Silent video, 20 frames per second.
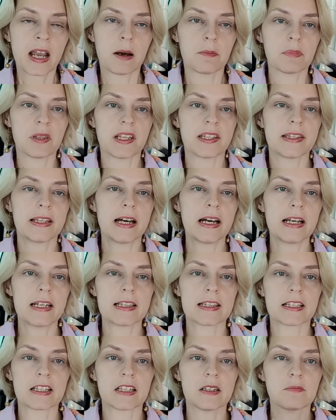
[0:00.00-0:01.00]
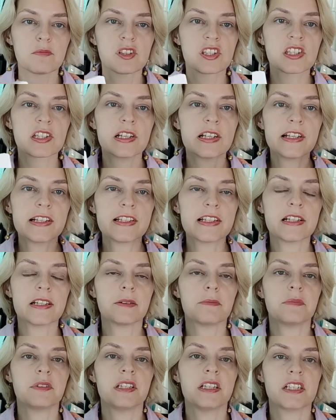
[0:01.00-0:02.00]
обладает таким
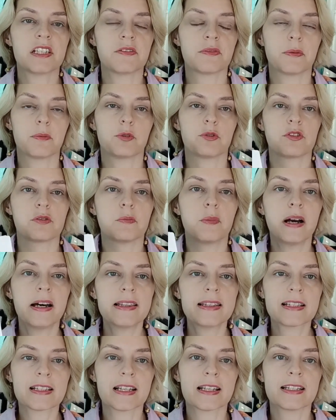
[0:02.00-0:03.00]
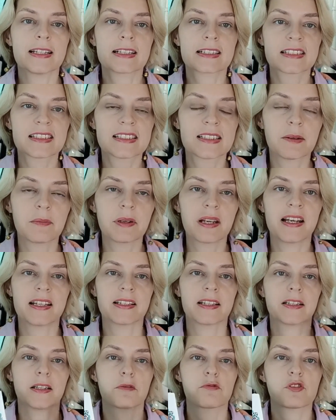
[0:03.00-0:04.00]
целительным действием. То есть мандала, она
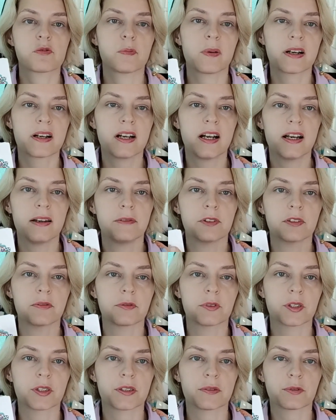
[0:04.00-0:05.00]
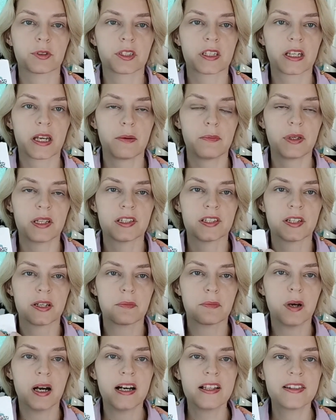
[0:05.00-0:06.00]
расслабляет, она успокаивает вот эта вот геометрия
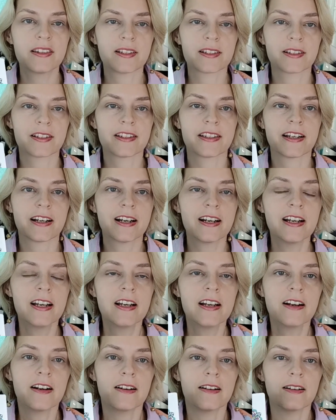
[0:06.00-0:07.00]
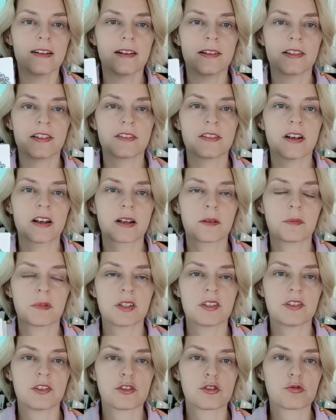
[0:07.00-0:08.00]
мандалы, да. А, недаром
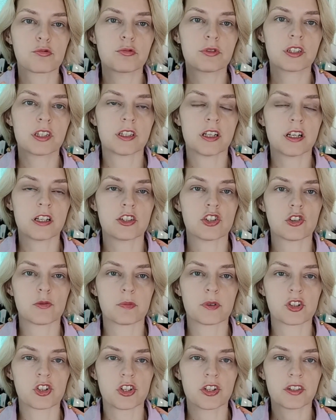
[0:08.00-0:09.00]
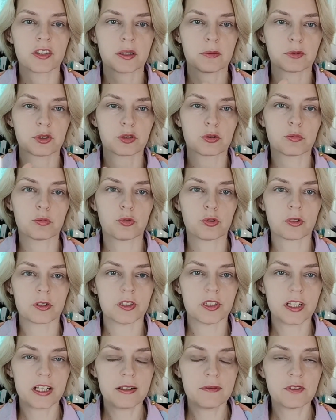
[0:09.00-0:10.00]
эти рисунки, да, они же пришли к нам из
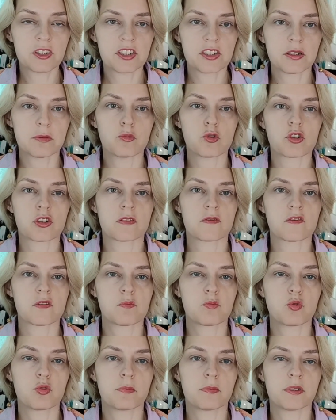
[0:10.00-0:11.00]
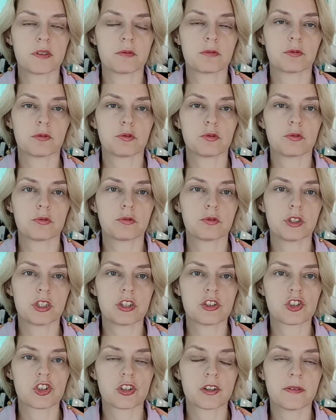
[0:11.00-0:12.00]
глубокой древности, можно вспомнить вот тут
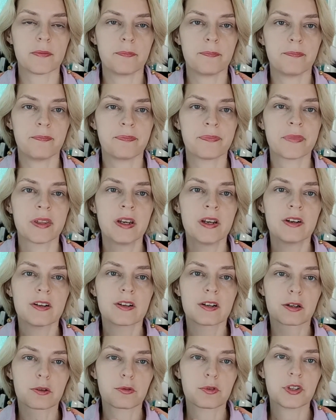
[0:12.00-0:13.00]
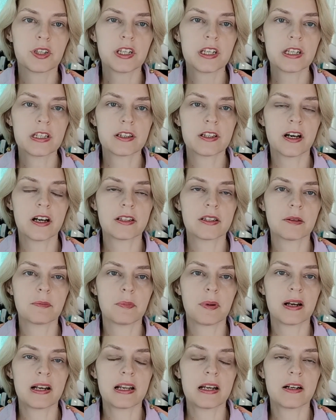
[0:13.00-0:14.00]
те же круги, да, на
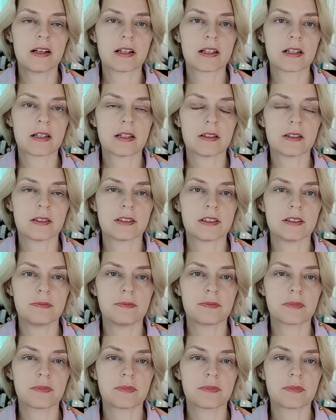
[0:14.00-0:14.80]
полях а,